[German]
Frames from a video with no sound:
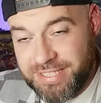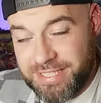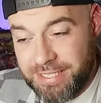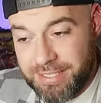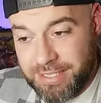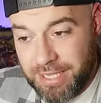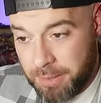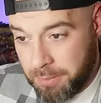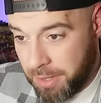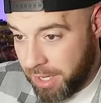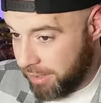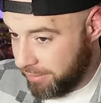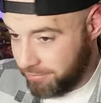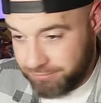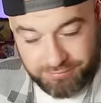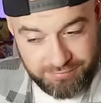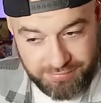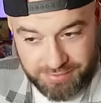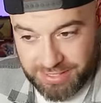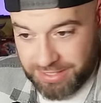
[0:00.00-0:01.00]
Zieht immer.
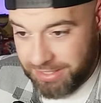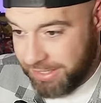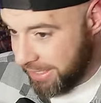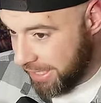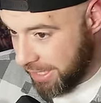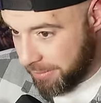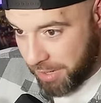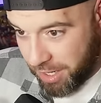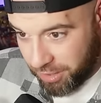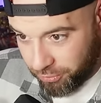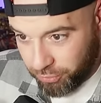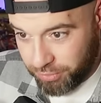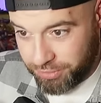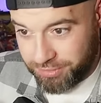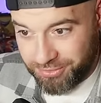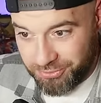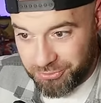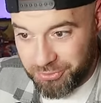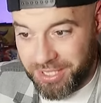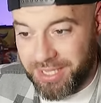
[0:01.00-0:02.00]
Zieht immer
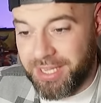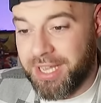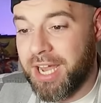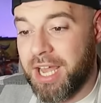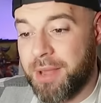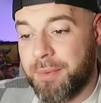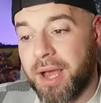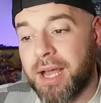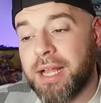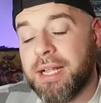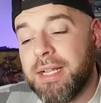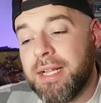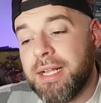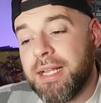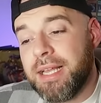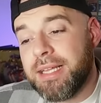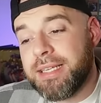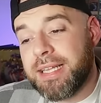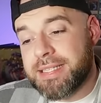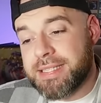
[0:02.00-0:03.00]
gut, Yugi Kaiba.
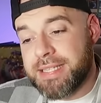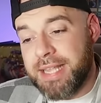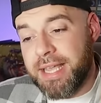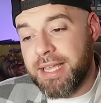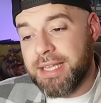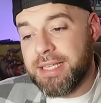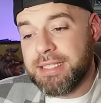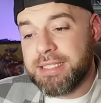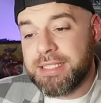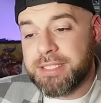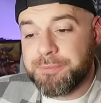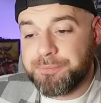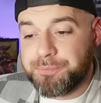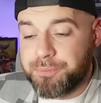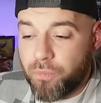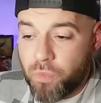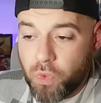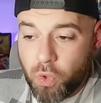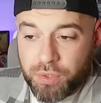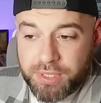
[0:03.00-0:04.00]
Das Ding ist,
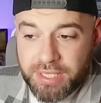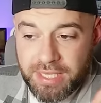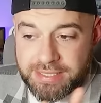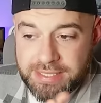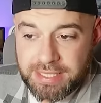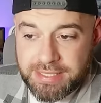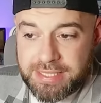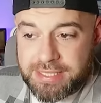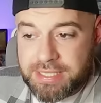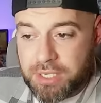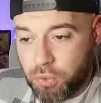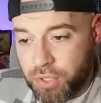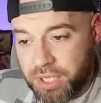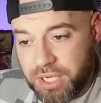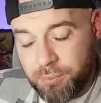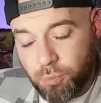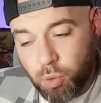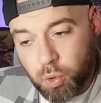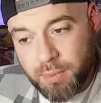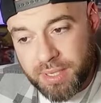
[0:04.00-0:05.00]
und jetzt tatsächlich auch
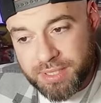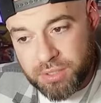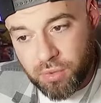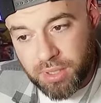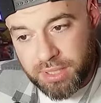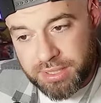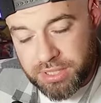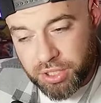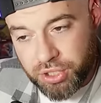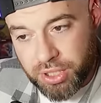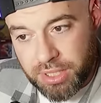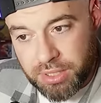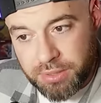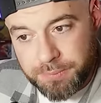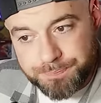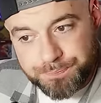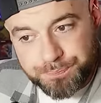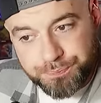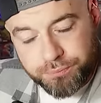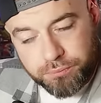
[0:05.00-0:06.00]
hier die Mutmaßung an dieser
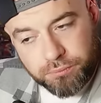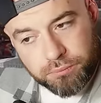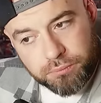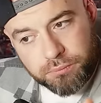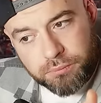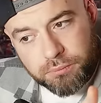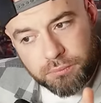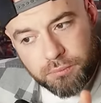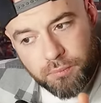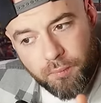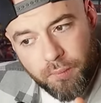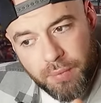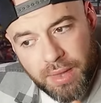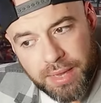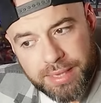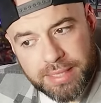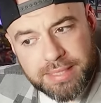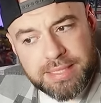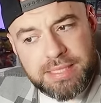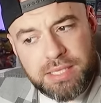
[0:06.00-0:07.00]
Stelle,
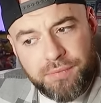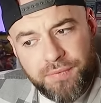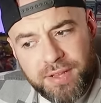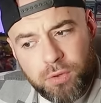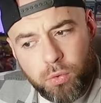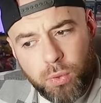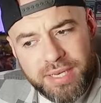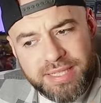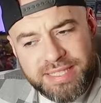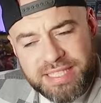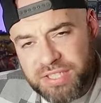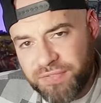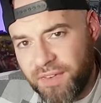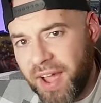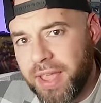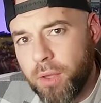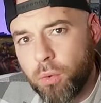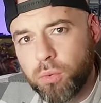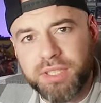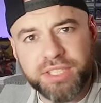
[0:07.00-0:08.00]
dass es eventuell
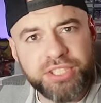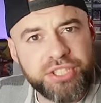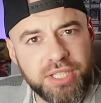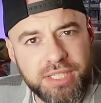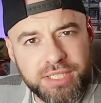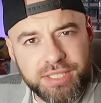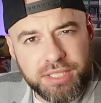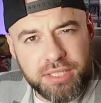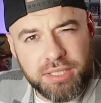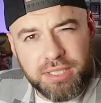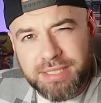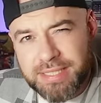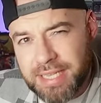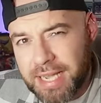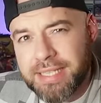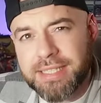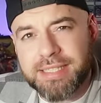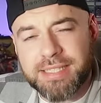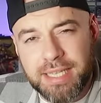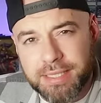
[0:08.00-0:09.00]
zwei unterschiedliche
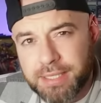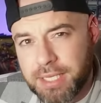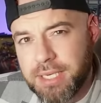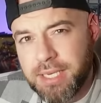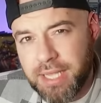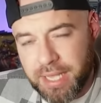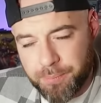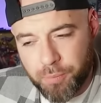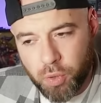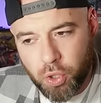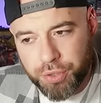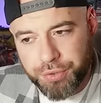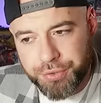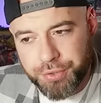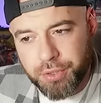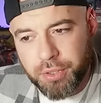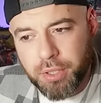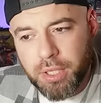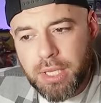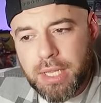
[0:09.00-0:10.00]
Designs der TIN geben
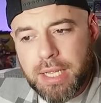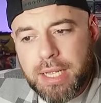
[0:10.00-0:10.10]
könnte.